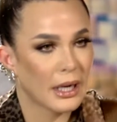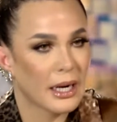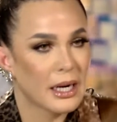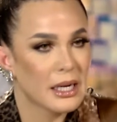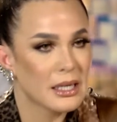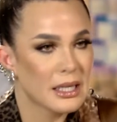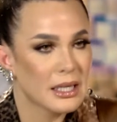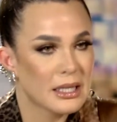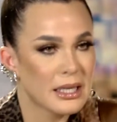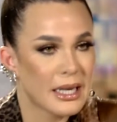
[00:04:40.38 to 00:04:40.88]
la
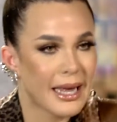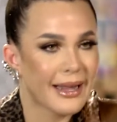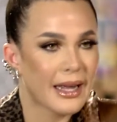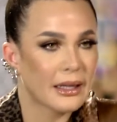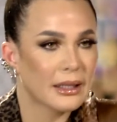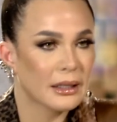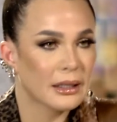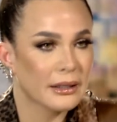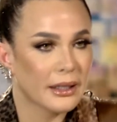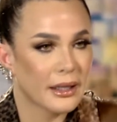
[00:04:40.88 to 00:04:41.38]
necesidad de
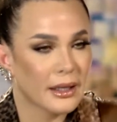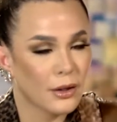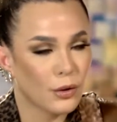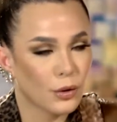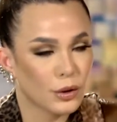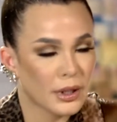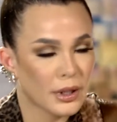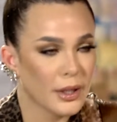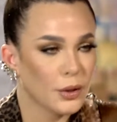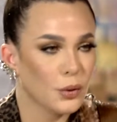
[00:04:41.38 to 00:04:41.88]
atentar en
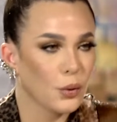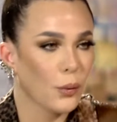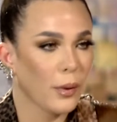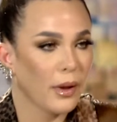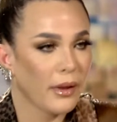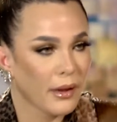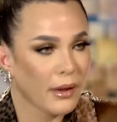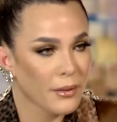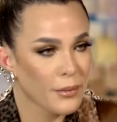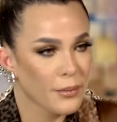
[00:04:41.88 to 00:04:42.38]
contra de tu
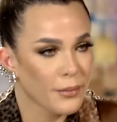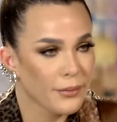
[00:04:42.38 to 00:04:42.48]
vida?